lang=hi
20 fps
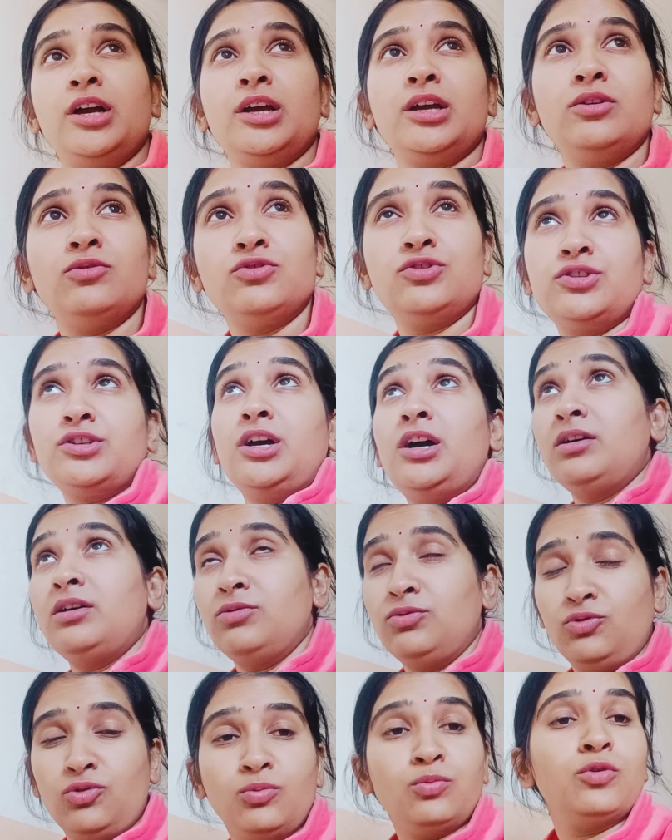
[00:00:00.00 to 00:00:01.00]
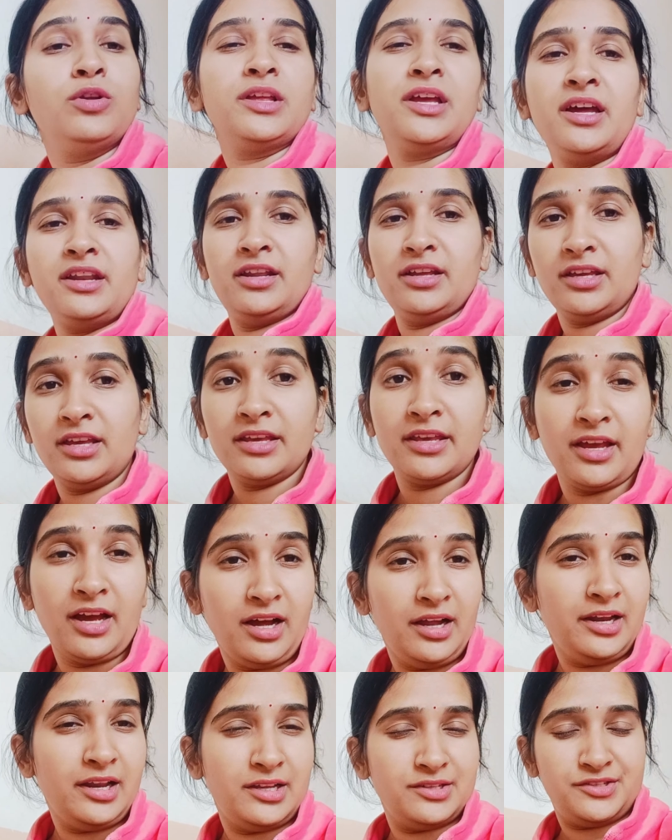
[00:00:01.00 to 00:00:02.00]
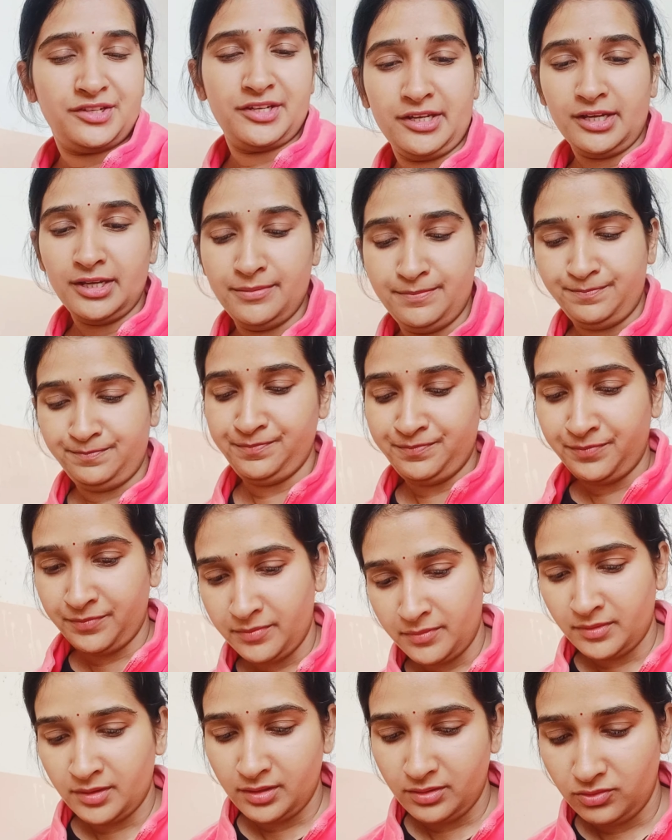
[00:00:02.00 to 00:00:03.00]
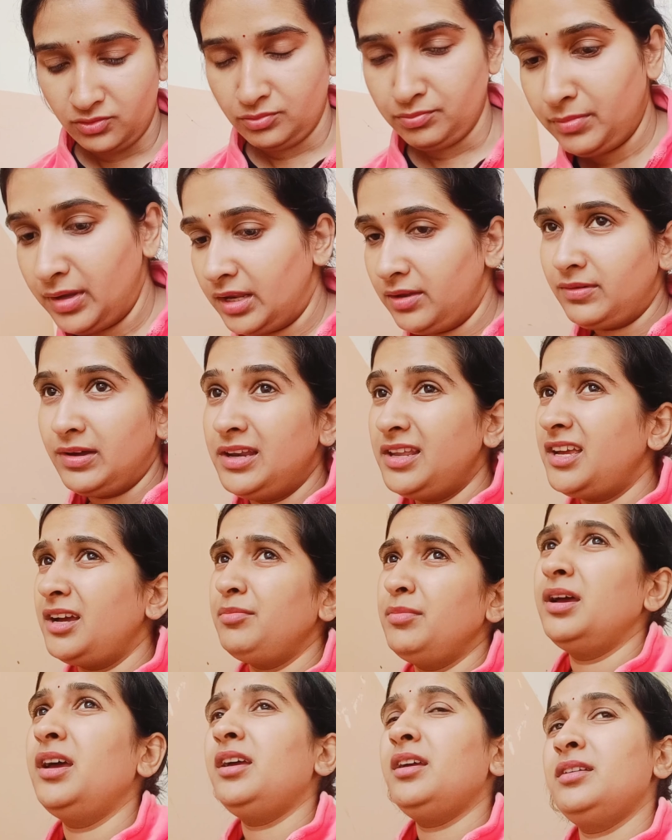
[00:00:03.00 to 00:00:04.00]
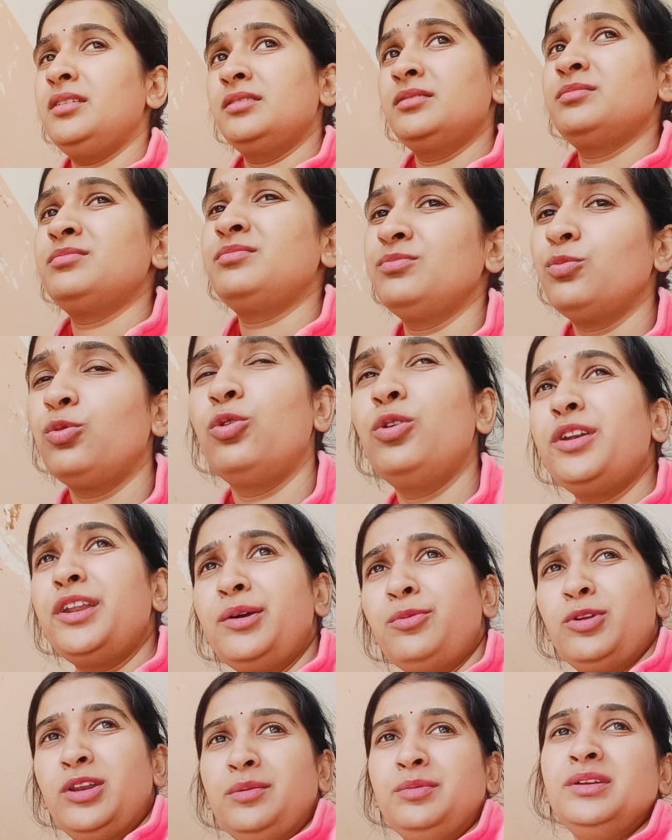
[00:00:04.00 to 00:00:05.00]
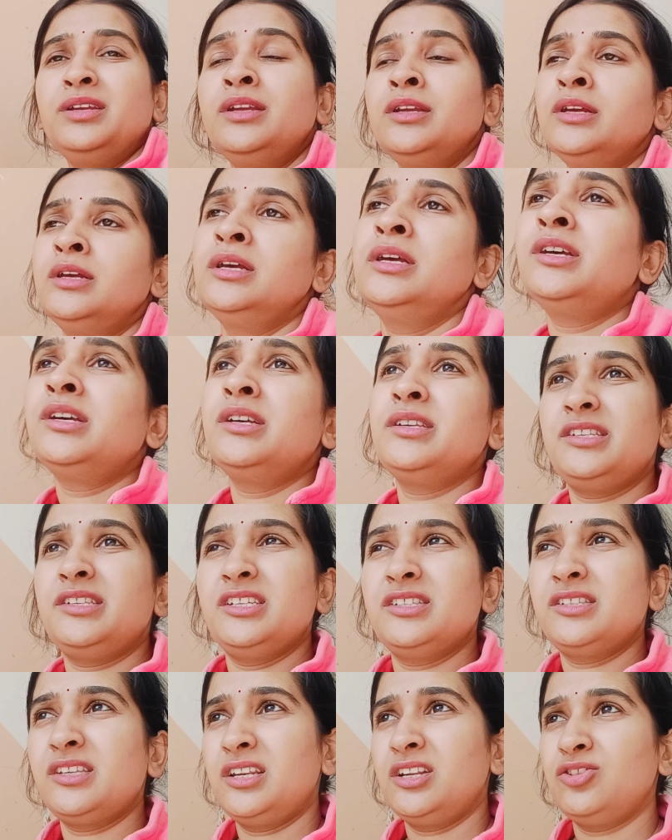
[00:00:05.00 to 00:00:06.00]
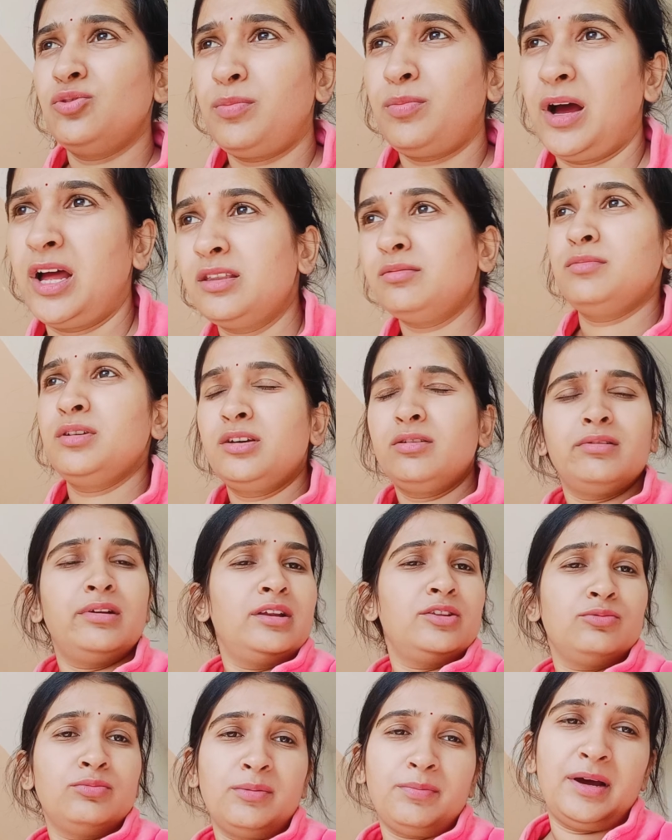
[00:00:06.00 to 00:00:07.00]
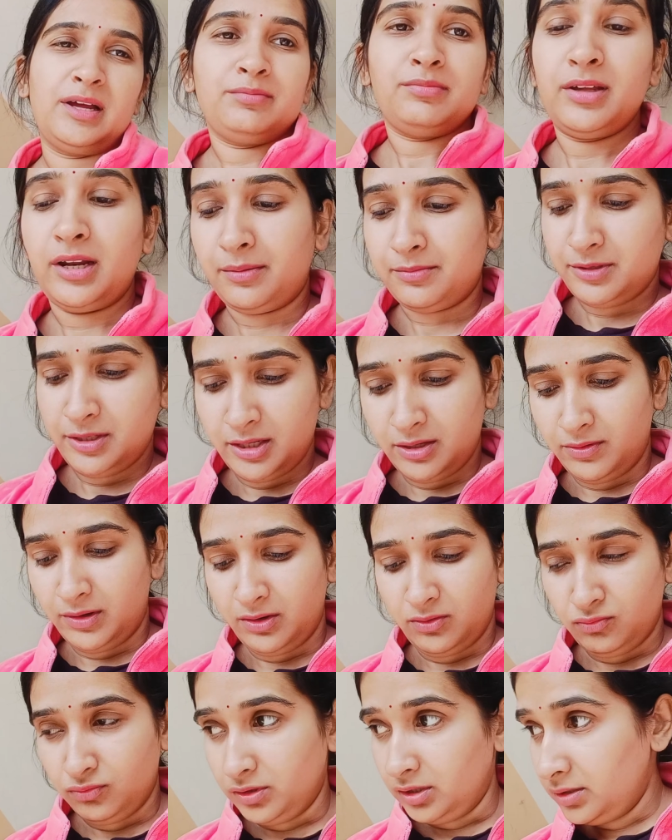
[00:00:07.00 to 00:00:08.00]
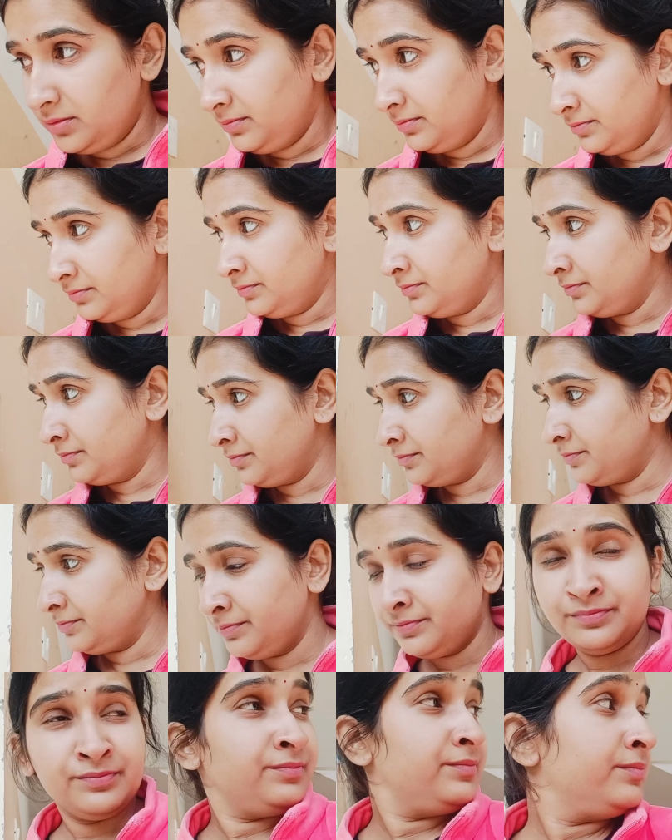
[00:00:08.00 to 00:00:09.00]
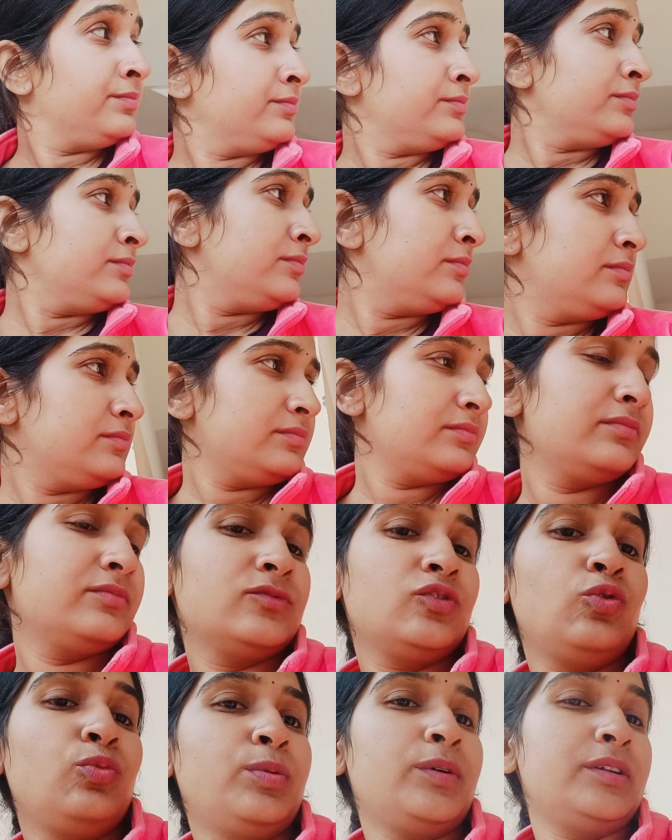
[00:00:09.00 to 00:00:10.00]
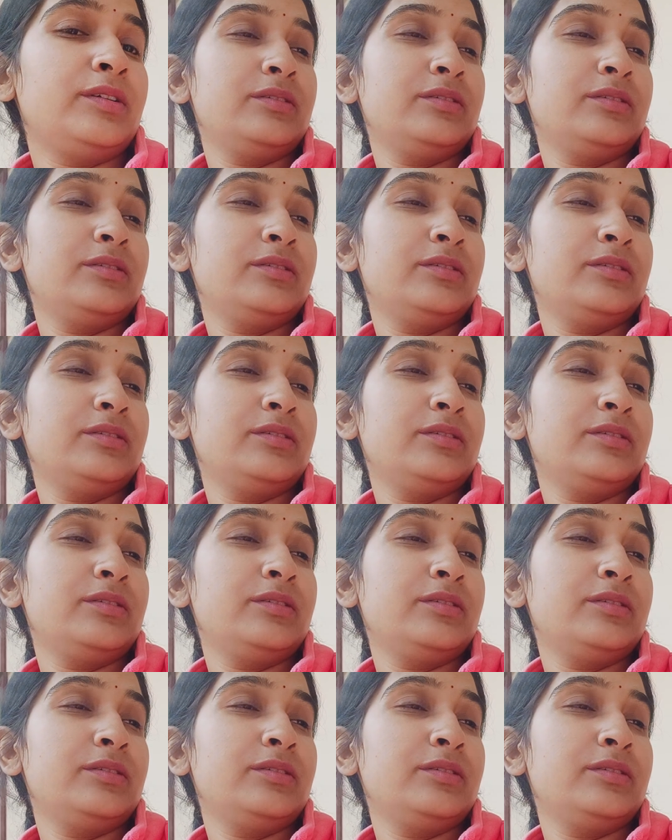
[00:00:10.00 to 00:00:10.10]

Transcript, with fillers: पोशाक है उसका उनको बोल जाना है कि क्या इलाज है और मेरी वाली का मैं बोल रहा बोले अभी सीज़न है तो बाद में करवा तो मैं बाद में आराम से करवा लूँगी